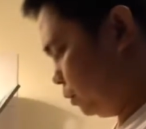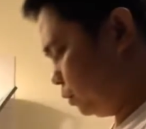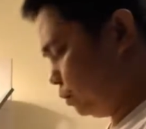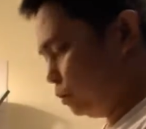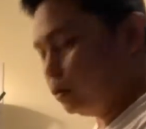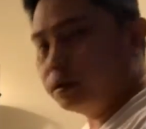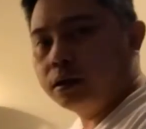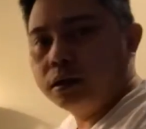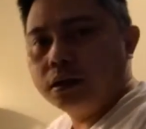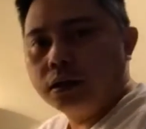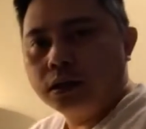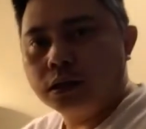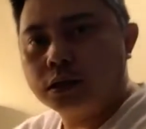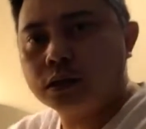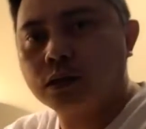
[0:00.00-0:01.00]
Ito.
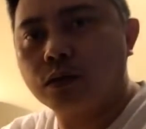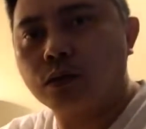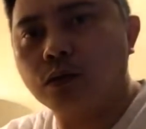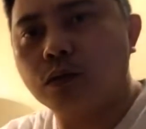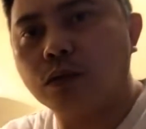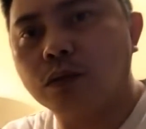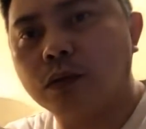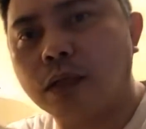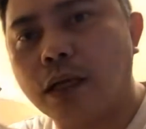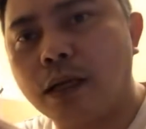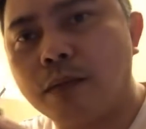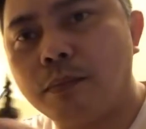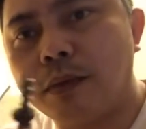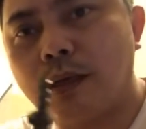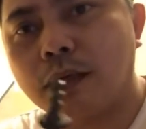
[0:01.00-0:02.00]

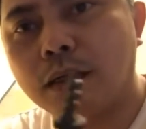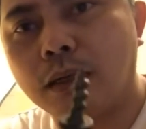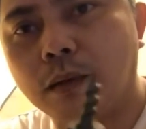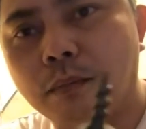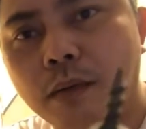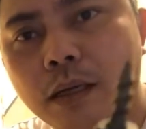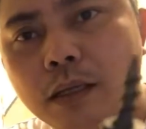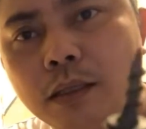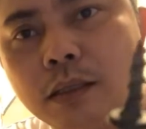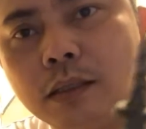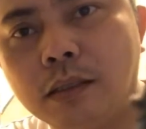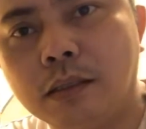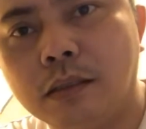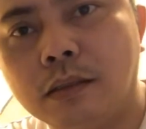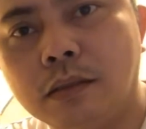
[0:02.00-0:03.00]
Screwdriver na may
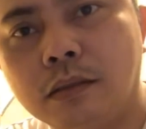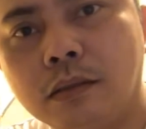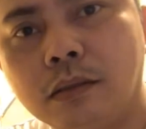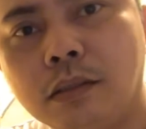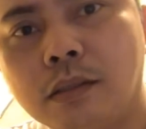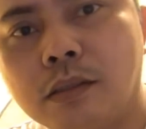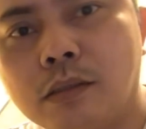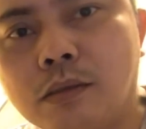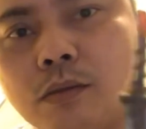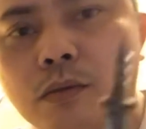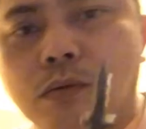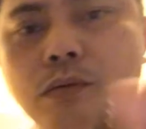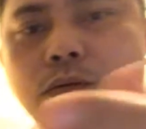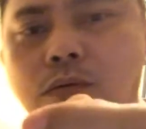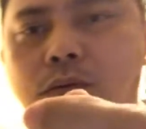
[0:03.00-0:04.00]
screw.